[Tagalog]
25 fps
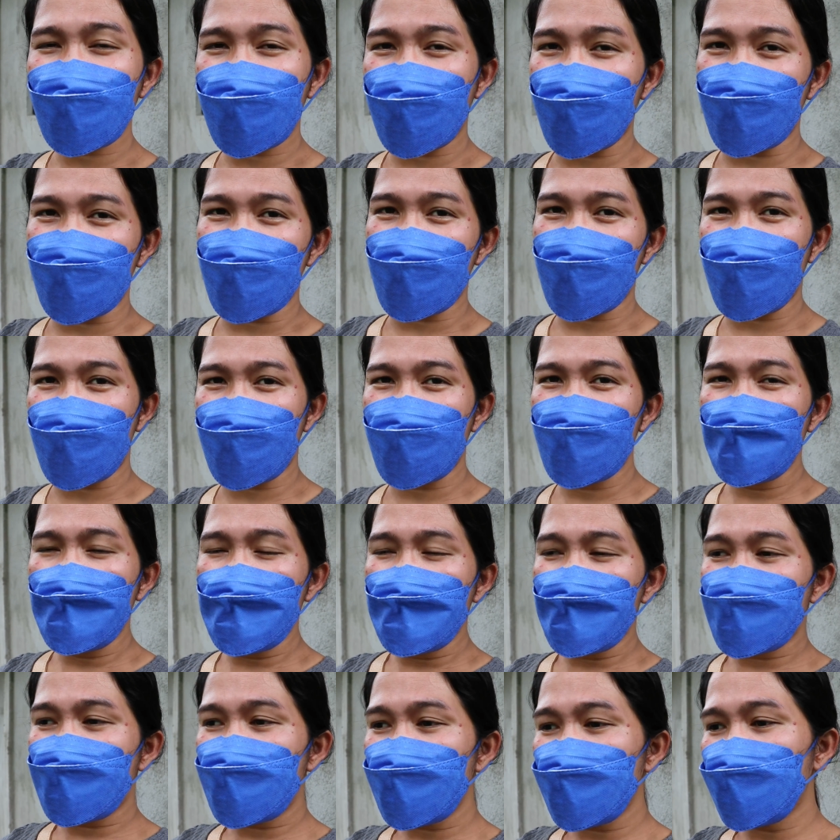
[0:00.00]
Kaya,
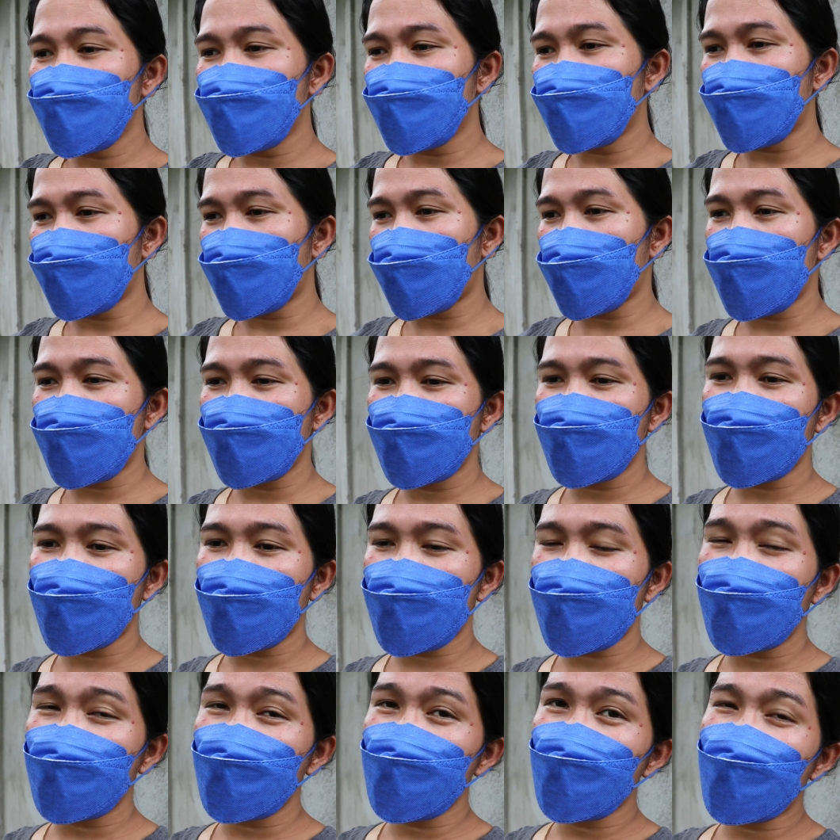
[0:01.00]
siguro, kapag
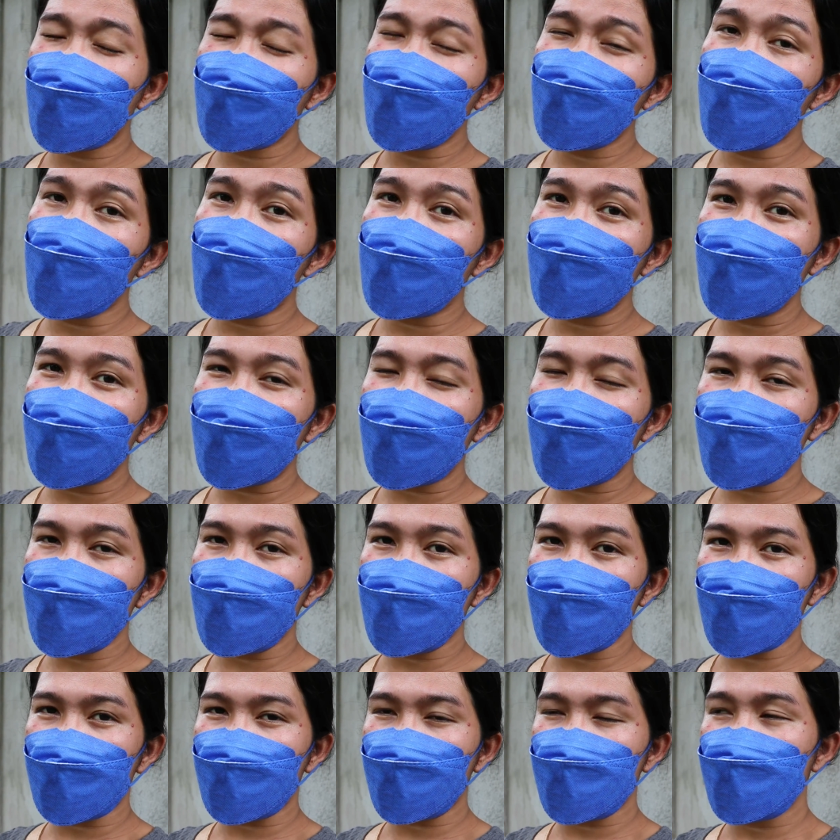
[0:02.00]
nakapagluwag-luwag na
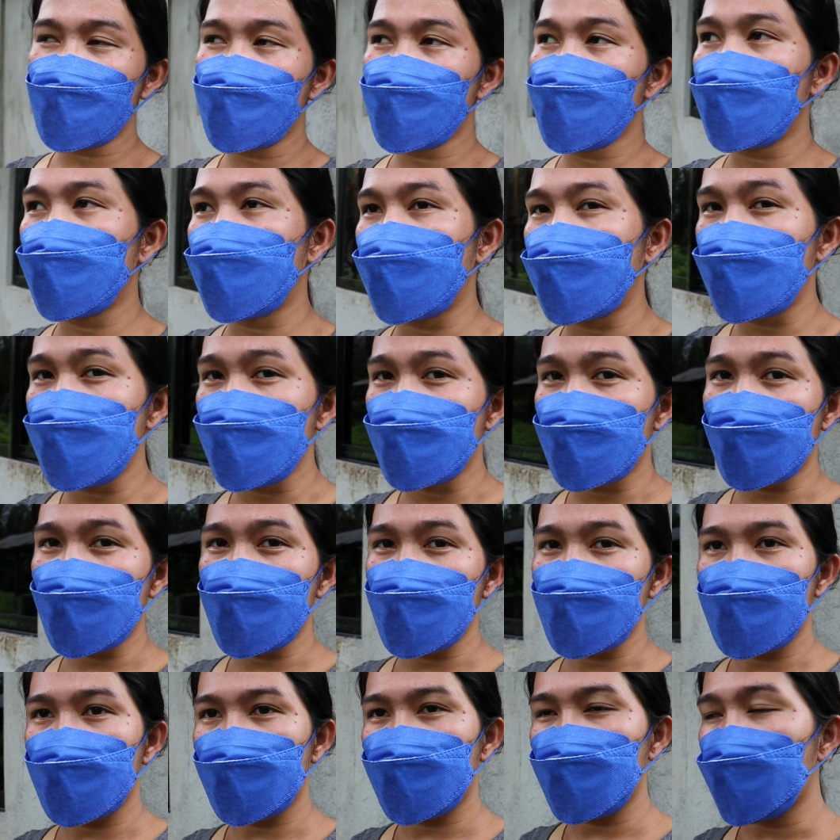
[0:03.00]
kami at medyo
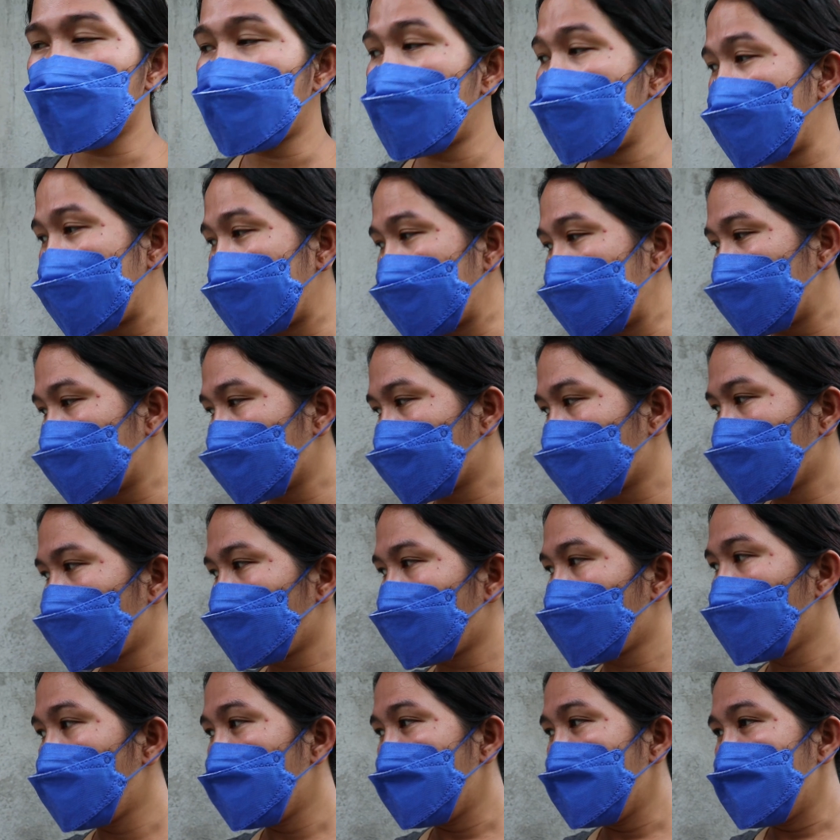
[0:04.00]
natapos-tapos na tong bahay na
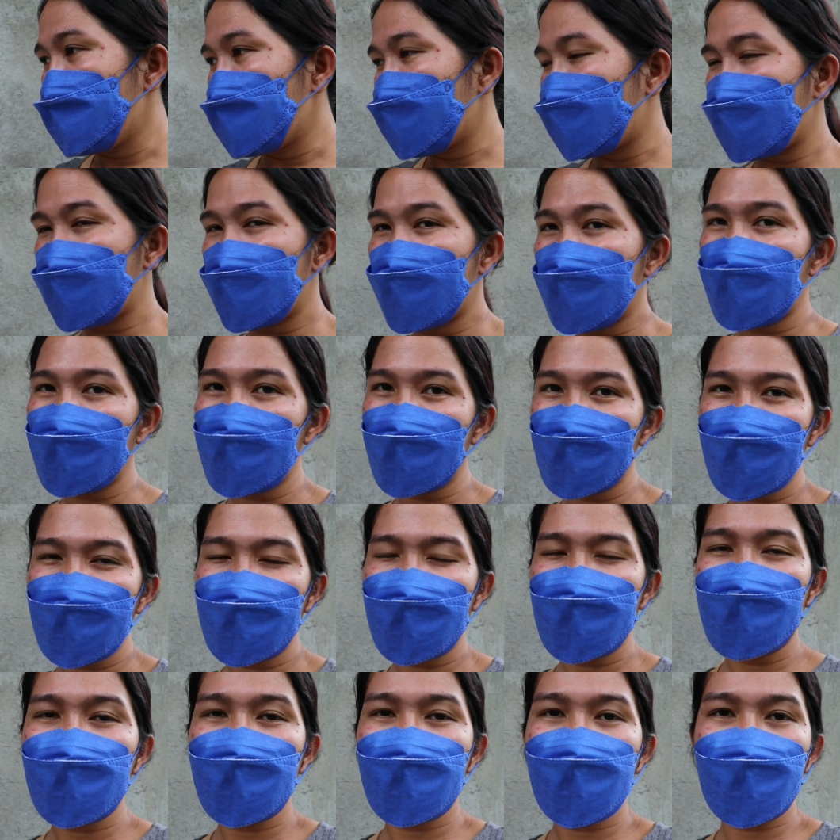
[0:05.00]
to,
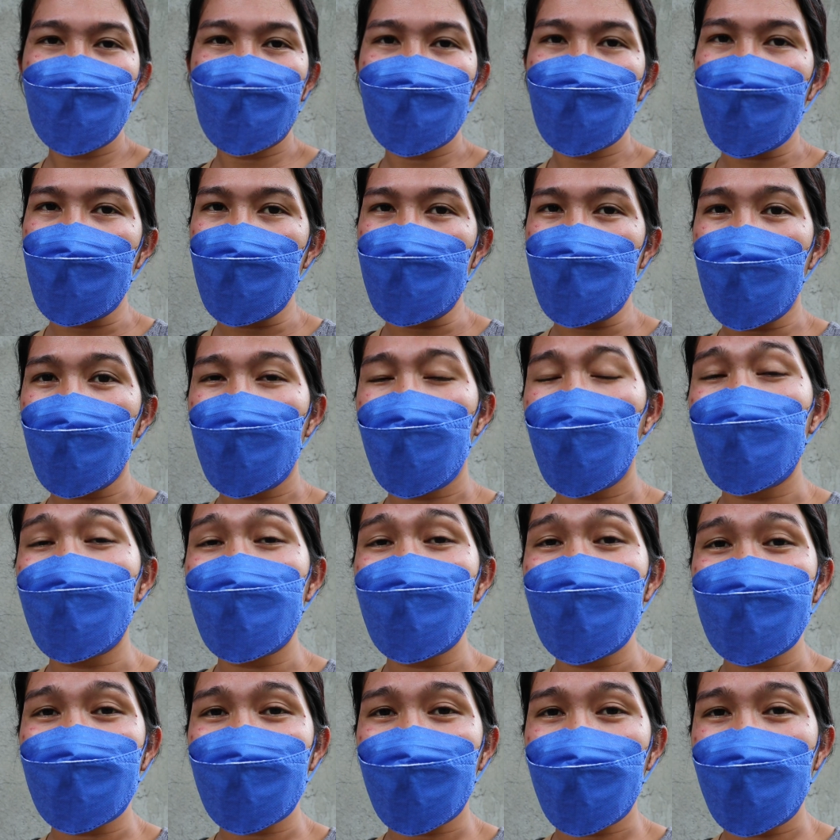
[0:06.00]
ay uh,
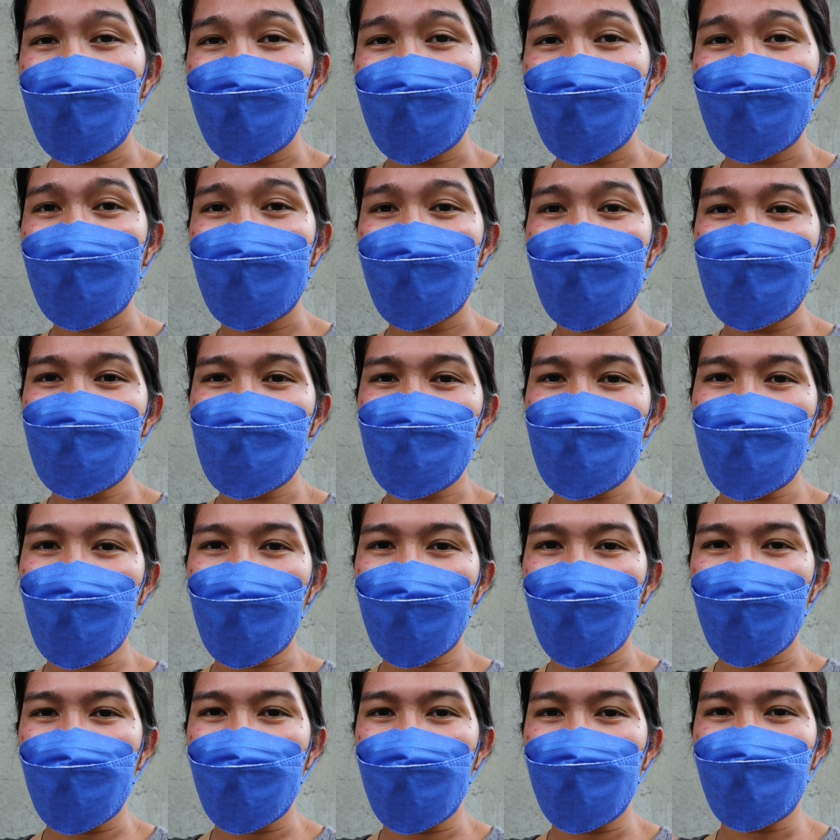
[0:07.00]
magpapalit kami ng lens
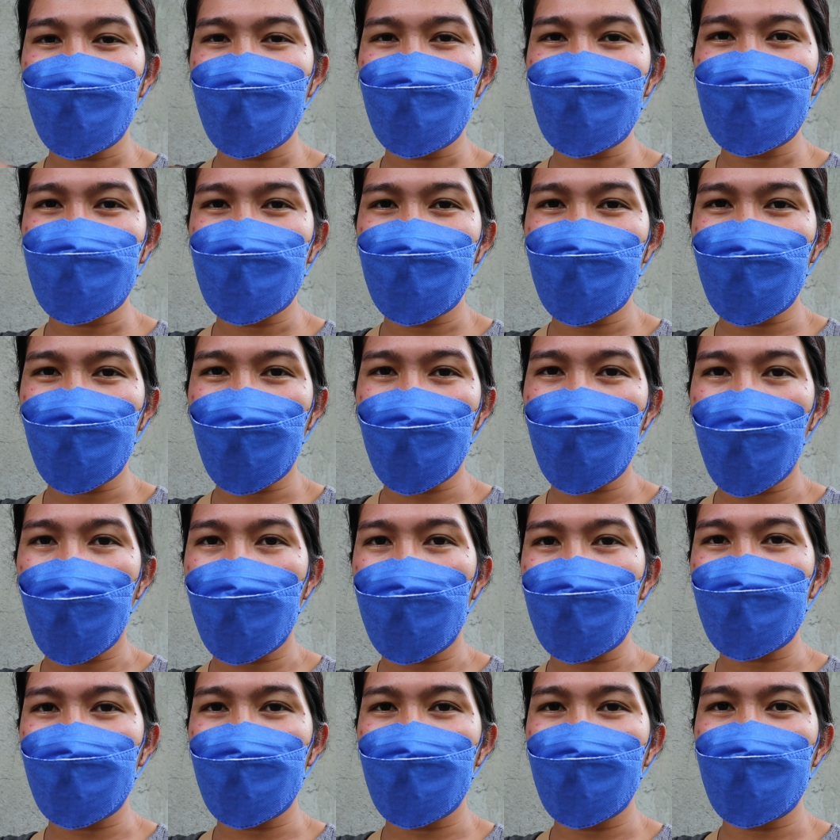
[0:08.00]
mga kalab or siguro
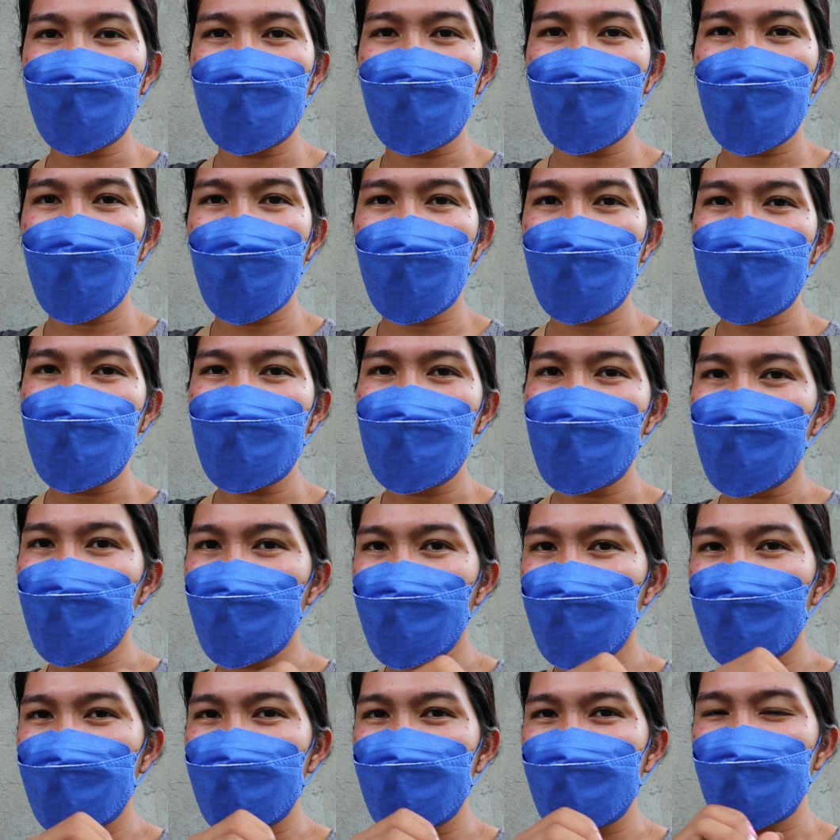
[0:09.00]
ipapatingin ba namin
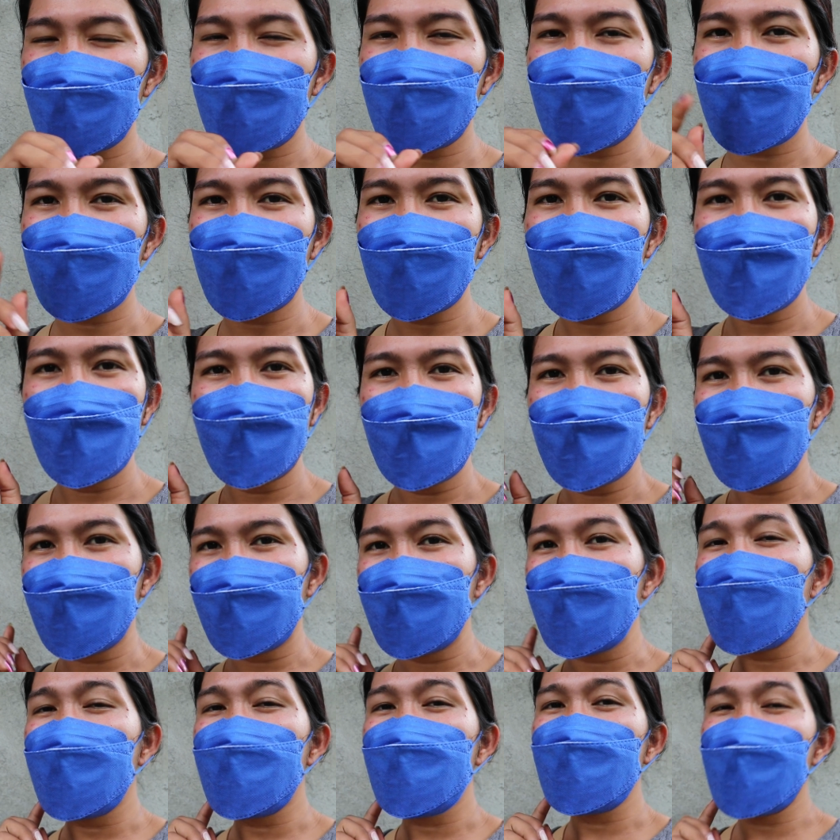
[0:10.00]
to kasi di ba
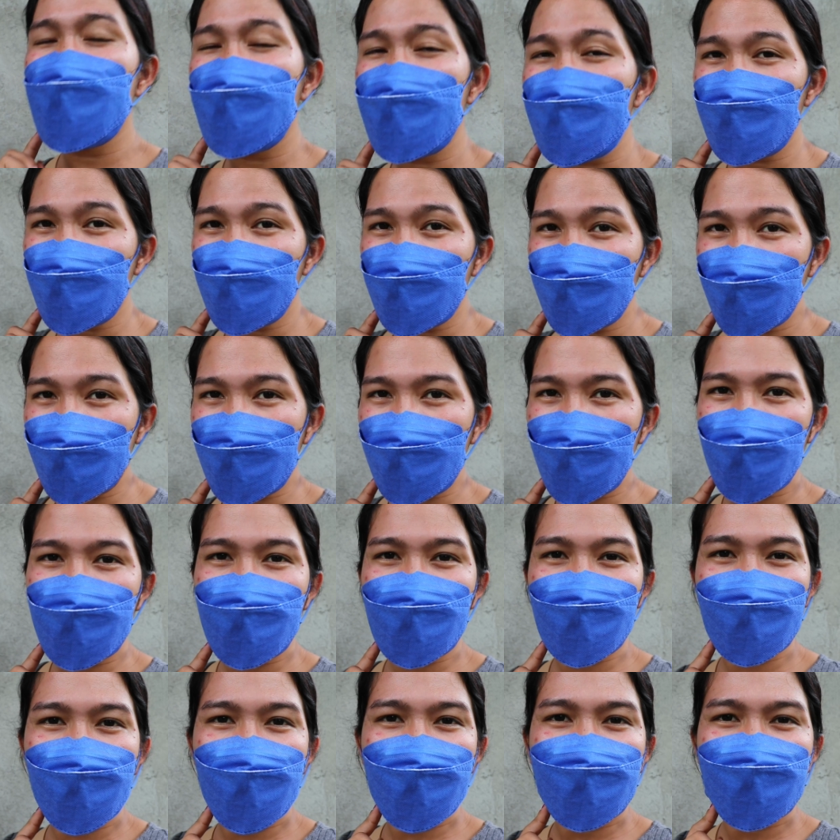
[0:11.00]
di namin alam kung
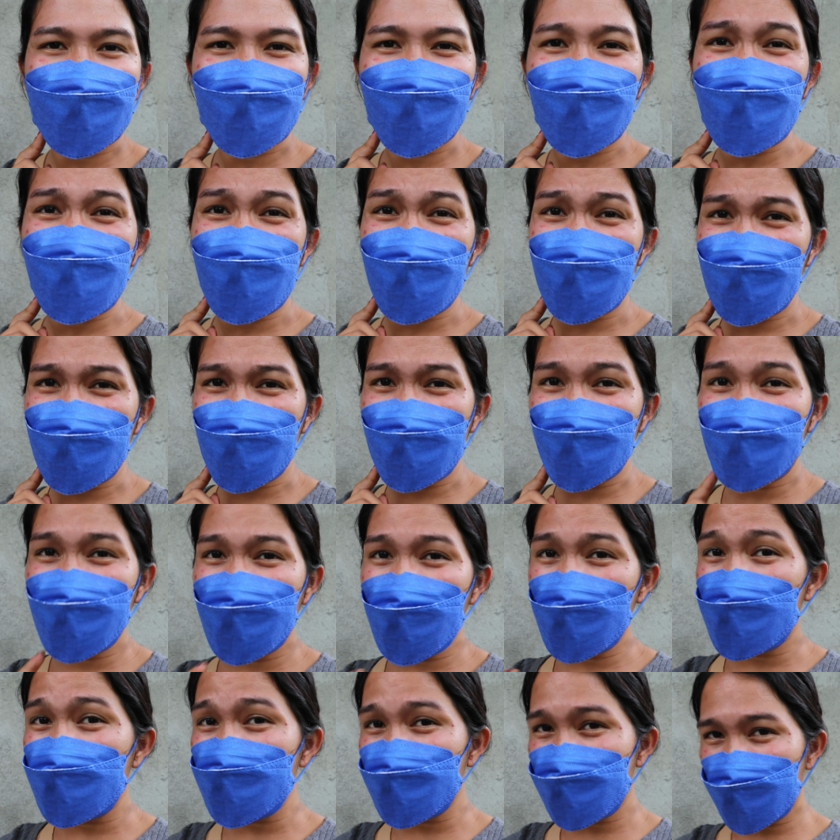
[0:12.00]
napano talaga to mga kalab
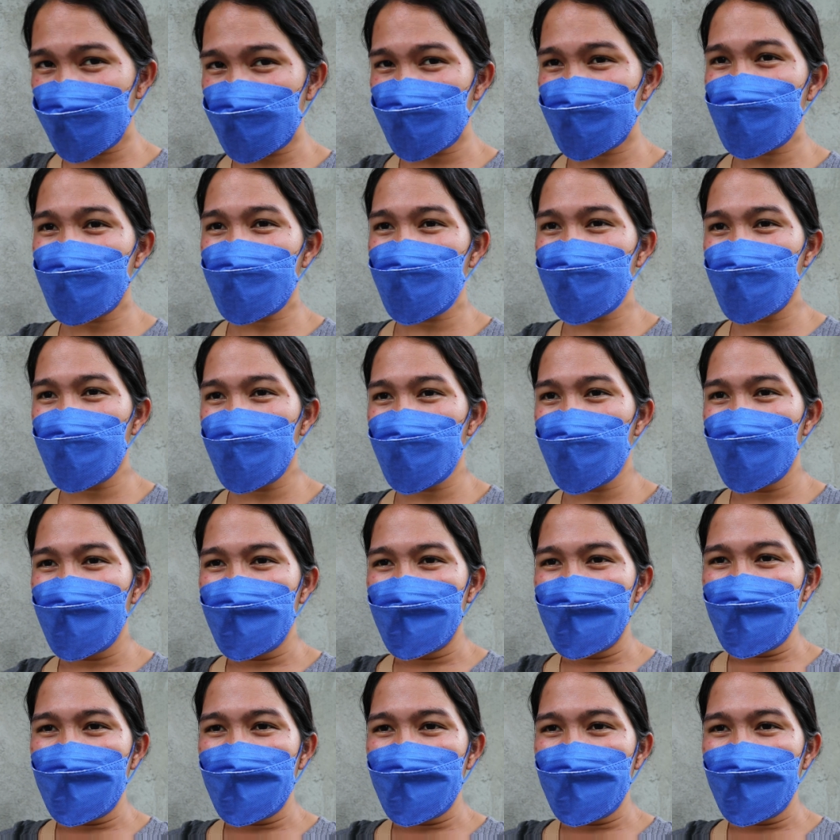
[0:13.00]
kaya pasensya po